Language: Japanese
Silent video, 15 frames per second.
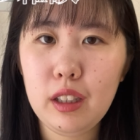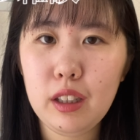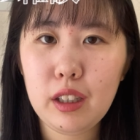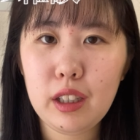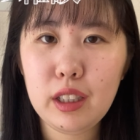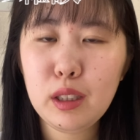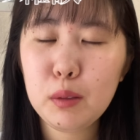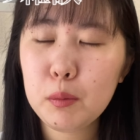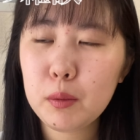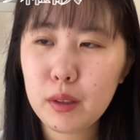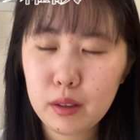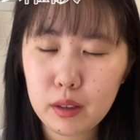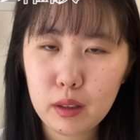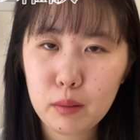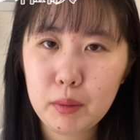なんかいつも
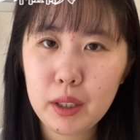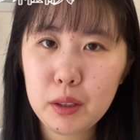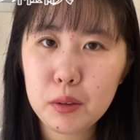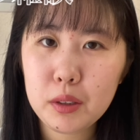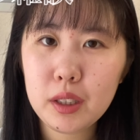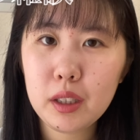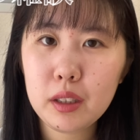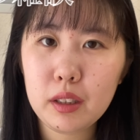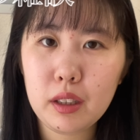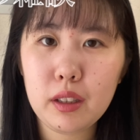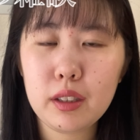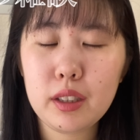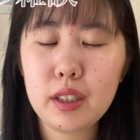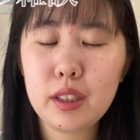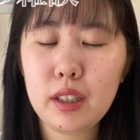だったら、毎年だった
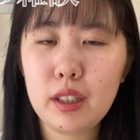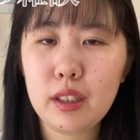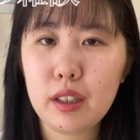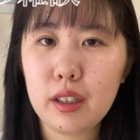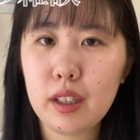ら新年